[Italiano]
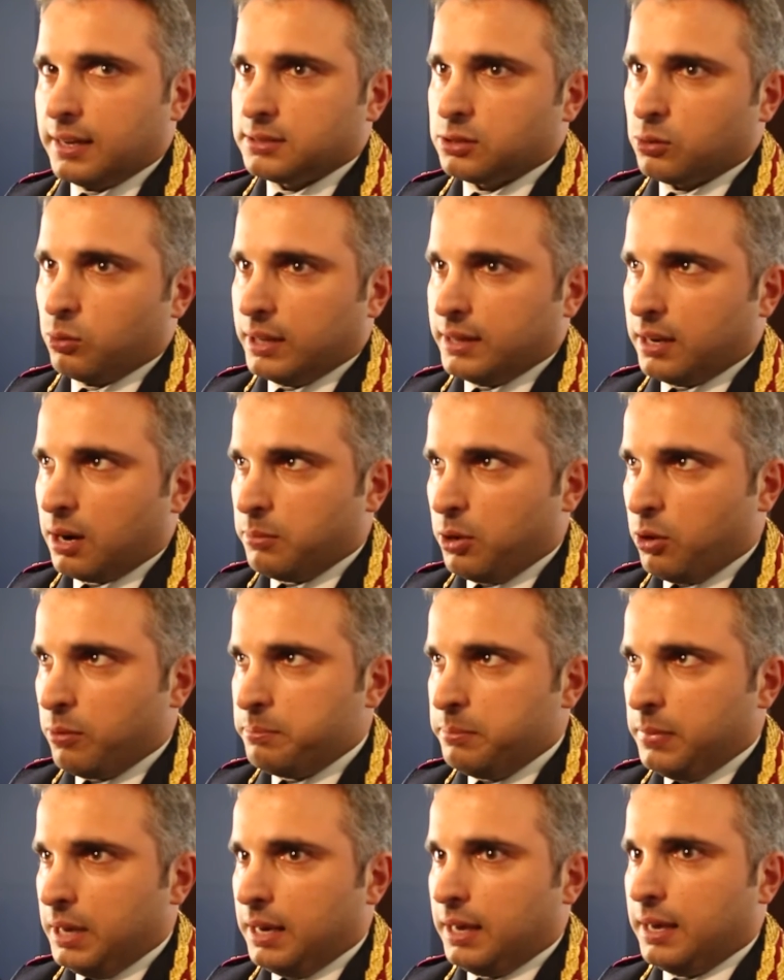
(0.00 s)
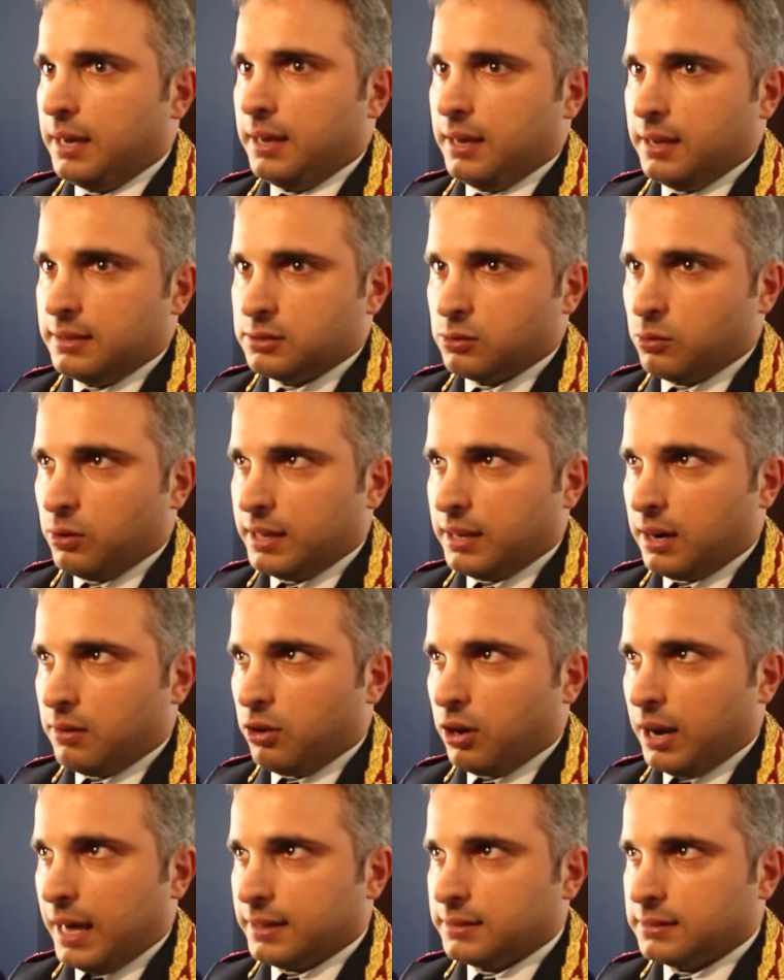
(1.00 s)
squadra mobile e squadra
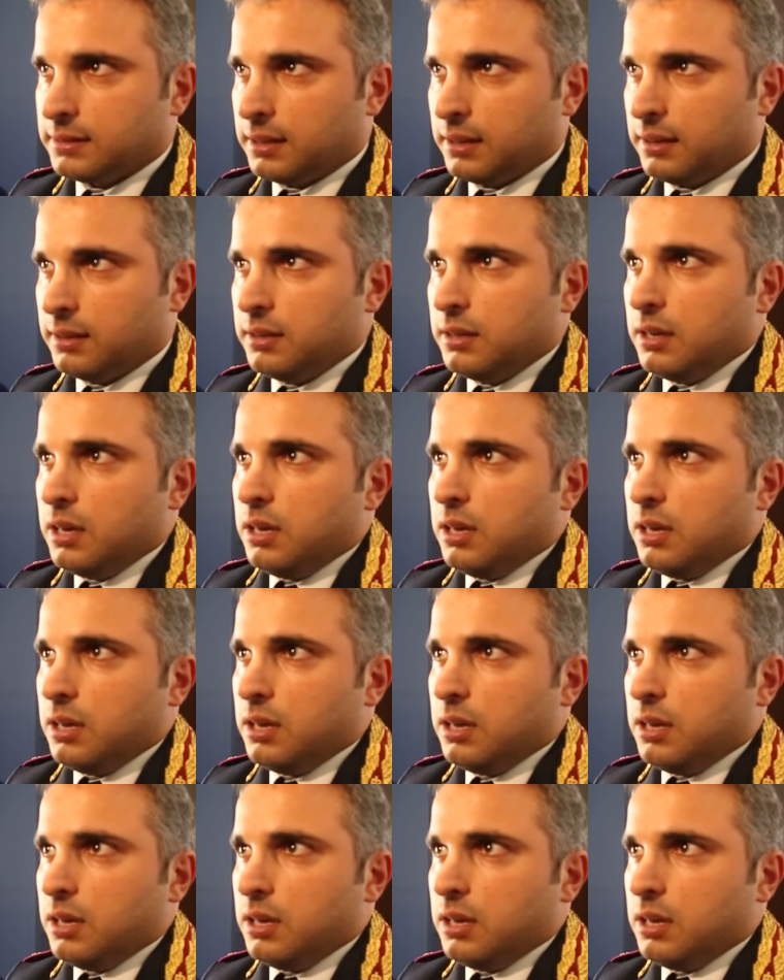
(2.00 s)
volante,